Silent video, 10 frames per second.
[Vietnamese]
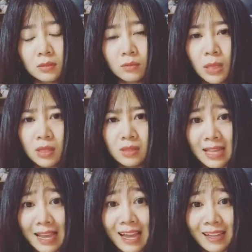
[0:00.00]
mình
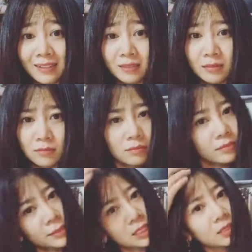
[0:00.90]
sẽ
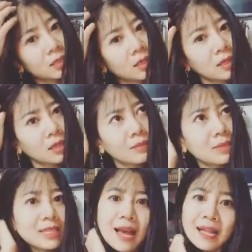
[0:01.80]
mình
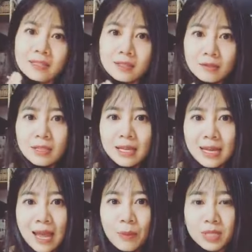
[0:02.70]
sẽ hành xử như thế
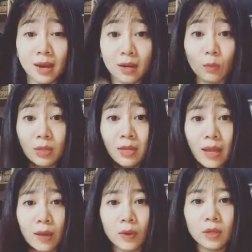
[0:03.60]
nào mình sẽ hành động như thế
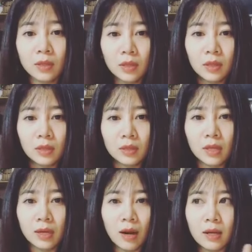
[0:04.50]
nào á
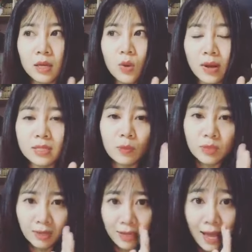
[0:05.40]
thì đó là cái đoạn ở trong
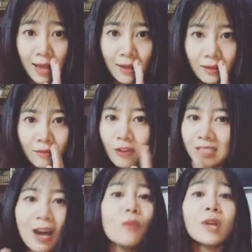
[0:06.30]
chợ cá phương
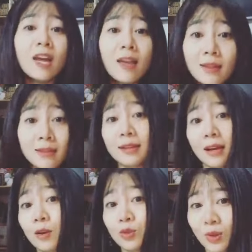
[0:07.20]
sẽ không nói hết tất cả
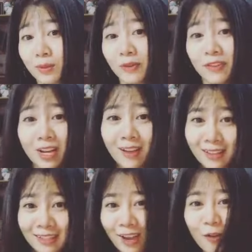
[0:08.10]
câu chuyện bởi vì nói hết
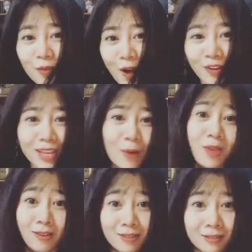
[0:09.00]
thì nó không còn gì hấp
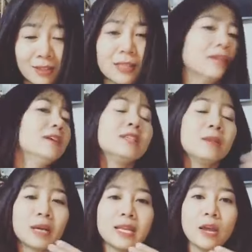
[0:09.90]
dẫn nữa nhưng
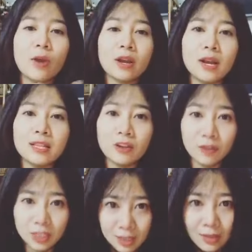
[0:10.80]
mà cái giai đoạn đó là nhân
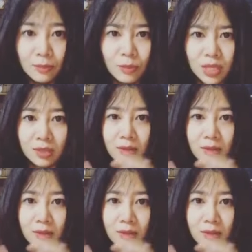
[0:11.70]
vật chính bị